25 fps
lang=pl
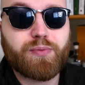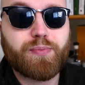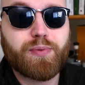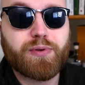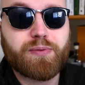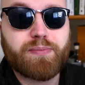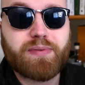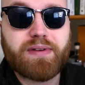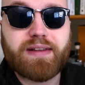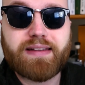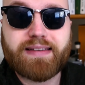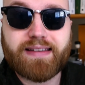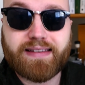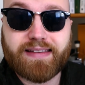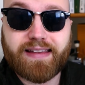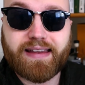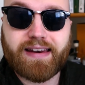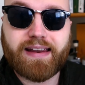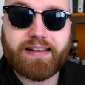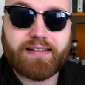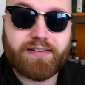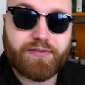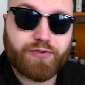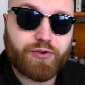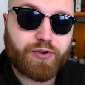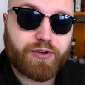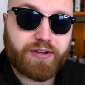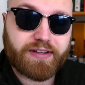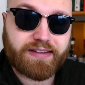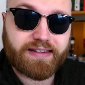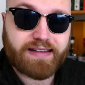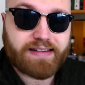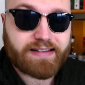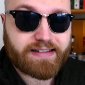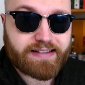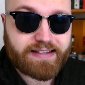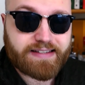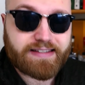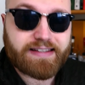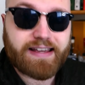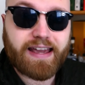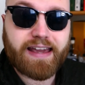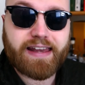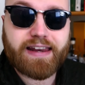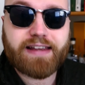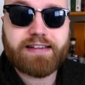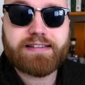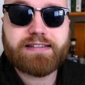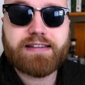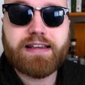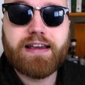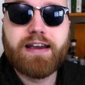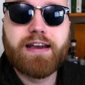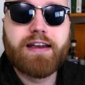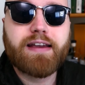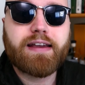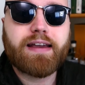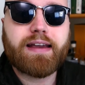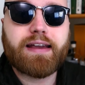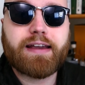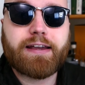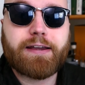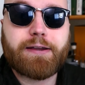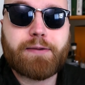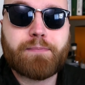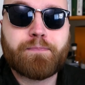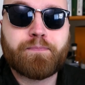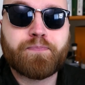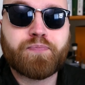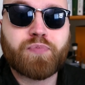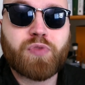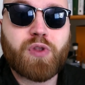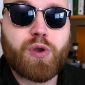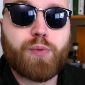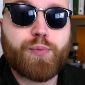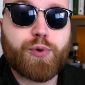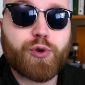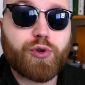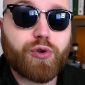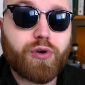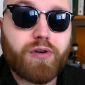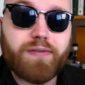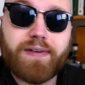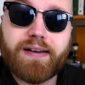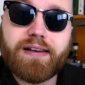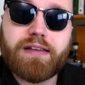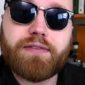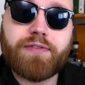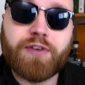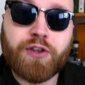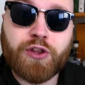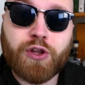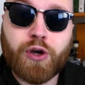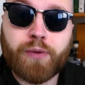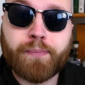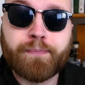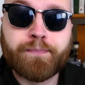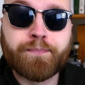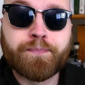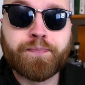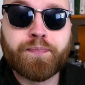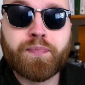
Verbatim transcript: podbili te tereny, w których teraz jest Jerez, produkowali wino.